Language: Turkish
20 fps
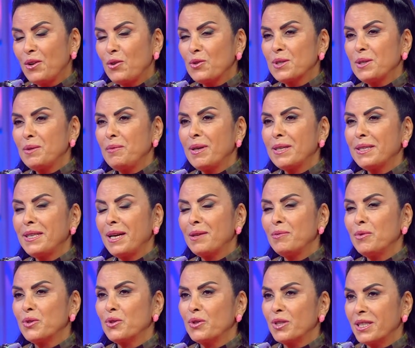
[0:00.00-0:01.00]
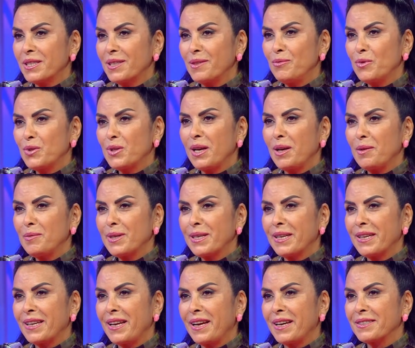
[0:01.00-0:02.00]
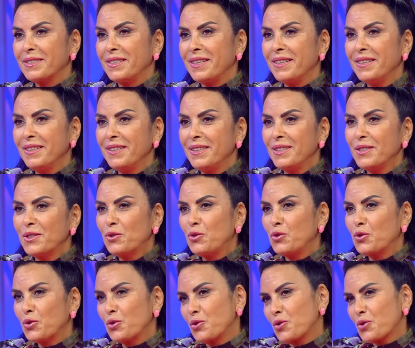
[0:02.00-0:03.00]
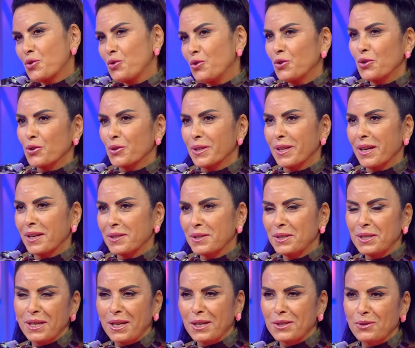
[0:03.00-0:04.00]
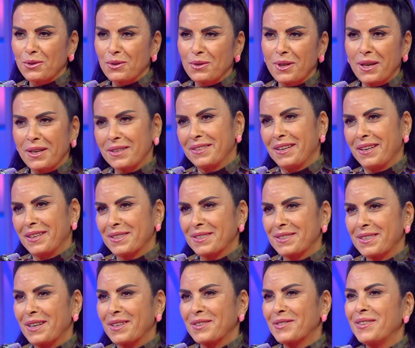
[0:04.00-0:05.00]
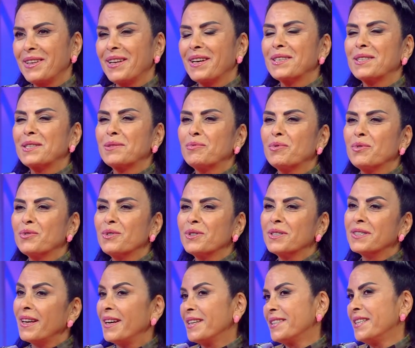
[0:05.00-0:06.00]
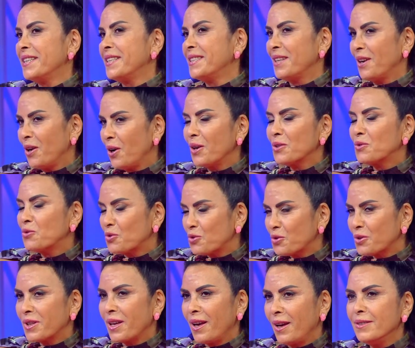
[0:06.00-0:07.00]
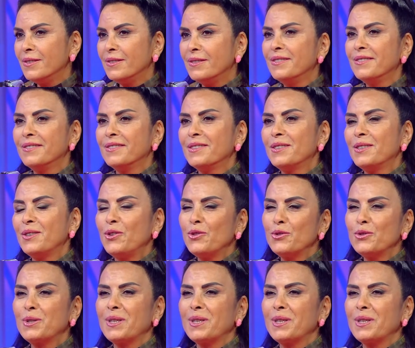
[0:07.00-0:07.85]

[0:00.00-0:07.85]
O zamanlar böyle işte müsamerelerde küçük küçük oyunlar, tiyatrolar, danslar falan yapıyorduk. Sahneyi daha küçükken onun